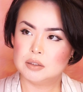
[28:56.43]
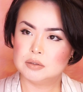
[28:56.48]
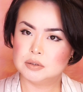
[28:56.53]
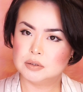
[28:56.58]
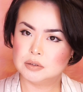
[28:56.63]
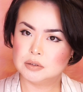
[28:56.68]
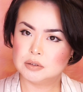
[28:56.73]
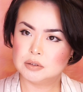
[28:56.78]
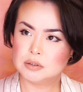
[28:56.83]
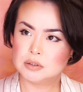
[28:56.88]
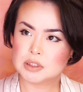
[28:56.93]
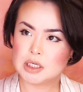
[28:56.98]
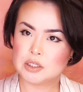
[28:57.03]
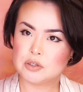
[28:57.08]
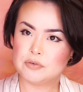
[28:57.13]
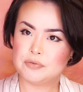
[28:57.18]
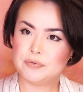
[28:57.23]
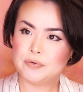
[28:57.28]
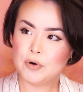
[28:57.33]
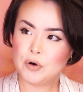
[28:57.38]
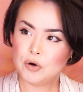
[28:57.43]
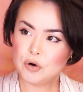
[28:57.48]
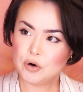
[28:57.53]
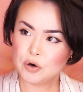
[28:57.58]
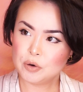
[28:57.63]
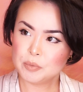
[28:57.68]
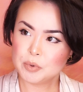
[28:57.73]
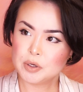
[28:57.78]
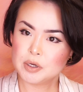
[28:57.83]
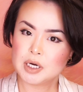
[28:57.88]
うーんあの
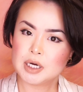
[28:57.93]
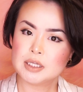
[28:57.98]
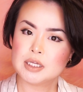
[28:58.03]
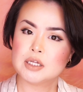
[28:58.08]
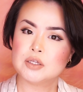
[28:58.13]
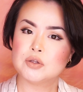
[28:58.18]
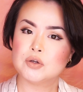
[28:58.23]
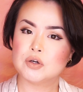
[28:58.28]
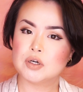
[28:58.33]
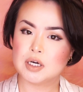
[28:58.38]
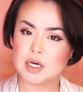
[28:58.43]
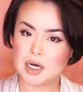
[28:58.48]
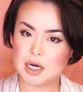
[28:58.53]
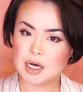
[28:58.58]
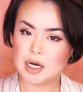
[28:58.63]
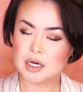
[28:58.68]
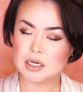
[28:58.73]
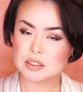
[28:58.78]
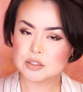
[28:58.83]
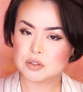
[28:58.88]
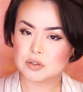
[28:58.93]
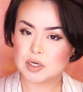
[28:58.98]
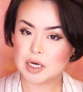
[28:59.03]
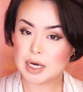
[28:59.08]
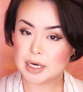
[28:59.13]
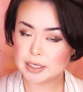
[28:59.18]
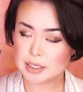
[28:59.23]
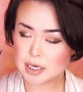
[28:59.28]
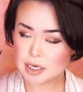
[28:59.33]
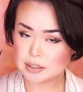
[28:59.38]
フォーミュラだとかその
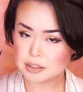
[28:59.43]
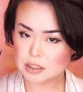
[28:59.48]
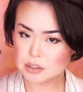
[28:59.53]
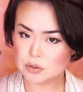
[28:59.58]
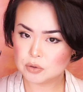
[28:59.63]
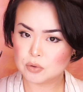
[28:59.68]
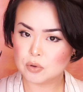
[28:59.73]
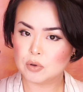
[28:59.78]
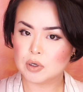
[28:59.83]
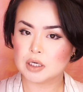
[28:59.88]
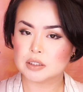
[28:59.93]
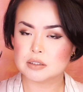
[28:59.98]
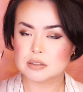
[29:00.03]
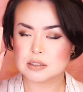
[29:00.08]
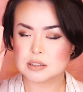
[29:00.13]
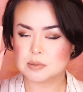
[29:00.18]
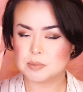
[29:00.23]
ハイライティング効果っていうのは